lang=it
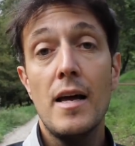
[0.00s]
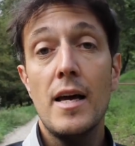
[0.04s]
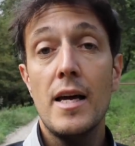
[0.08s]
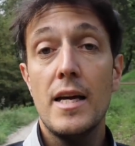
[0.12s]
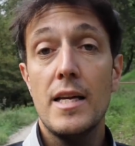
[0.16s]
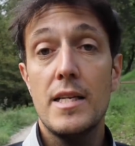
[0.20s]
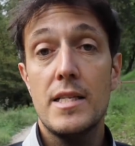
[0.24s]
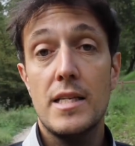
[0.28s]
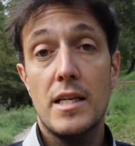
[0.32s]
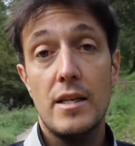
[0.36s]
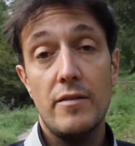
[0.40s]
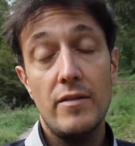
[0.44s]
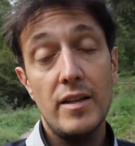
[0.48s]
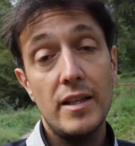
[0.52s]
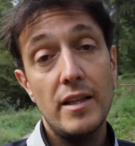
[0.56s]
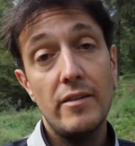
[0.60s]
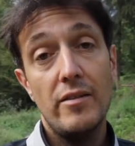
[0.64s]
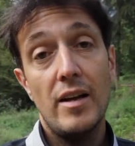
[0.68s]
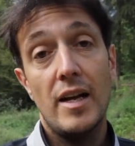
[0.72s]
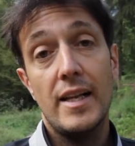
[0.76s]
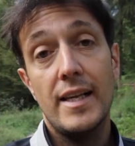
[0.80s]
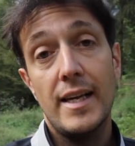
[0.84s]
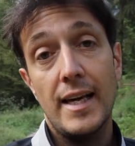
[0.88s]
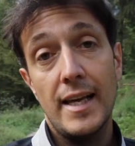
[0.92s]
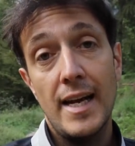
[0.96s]
Iscrivetevi
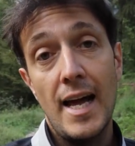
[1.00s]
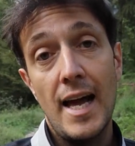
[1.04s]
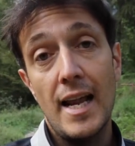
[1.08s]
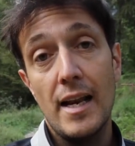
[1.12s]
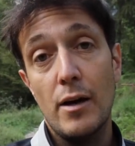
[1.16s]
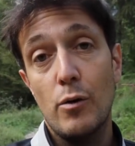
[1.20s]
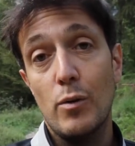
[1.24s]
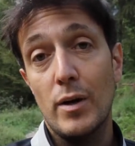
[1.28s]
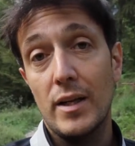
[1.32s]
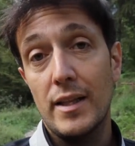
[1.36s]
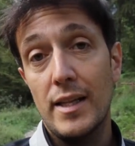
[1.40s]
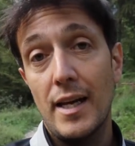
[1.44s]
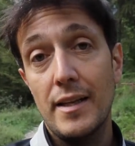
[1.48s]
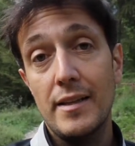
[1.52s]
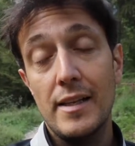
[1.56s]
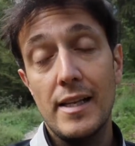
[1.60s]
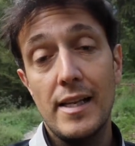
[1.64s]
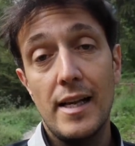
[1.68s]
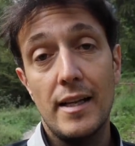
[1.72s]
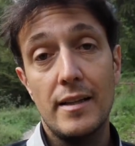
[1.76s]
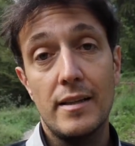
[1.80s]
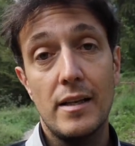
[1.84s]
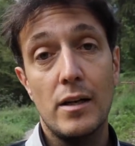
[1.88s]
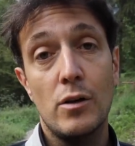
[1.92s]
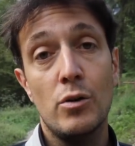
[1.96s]
al canale, guardate gli
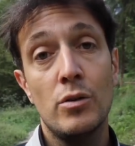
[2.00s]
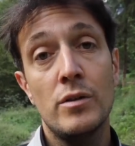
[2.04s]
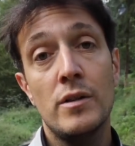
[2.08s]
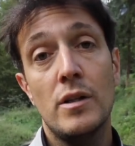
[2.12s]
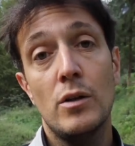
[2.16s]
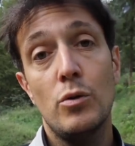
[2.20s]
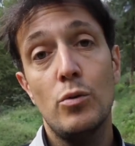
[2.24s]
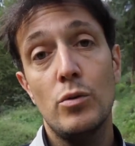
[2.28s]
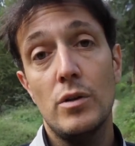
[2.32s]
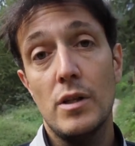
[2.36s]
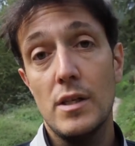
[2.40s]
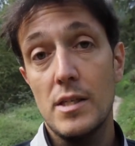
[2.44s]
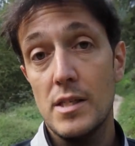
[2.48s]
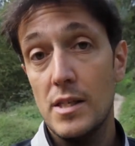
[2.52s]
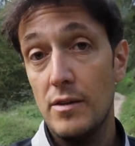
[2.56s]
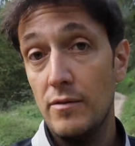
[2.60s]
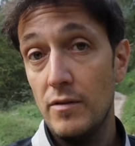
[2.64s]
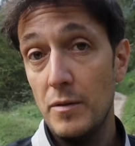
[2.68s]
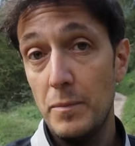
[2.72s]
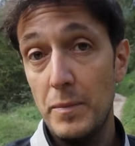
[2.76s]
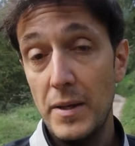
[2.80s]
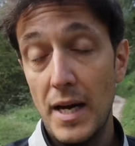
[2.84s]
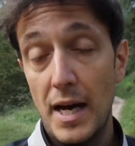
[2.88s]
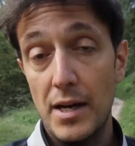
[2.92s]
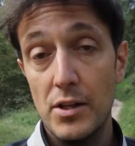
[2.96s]
altri contenuti se
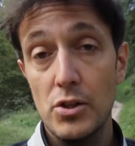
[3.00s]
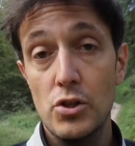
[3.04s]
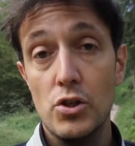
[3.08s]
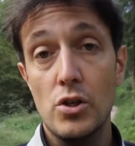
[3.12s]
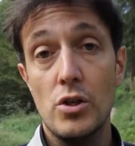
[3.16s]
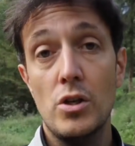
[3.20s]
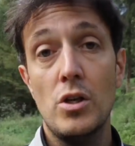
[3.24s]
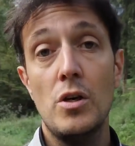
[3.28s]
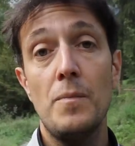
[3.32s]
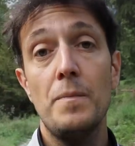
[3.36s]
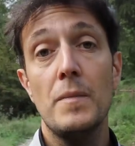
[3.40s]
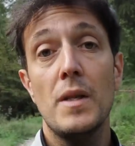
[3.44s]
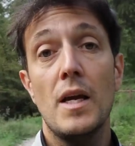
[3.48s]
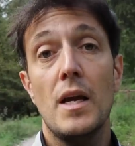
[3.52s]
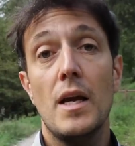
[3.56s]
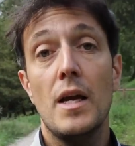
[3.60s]
vi piacciono.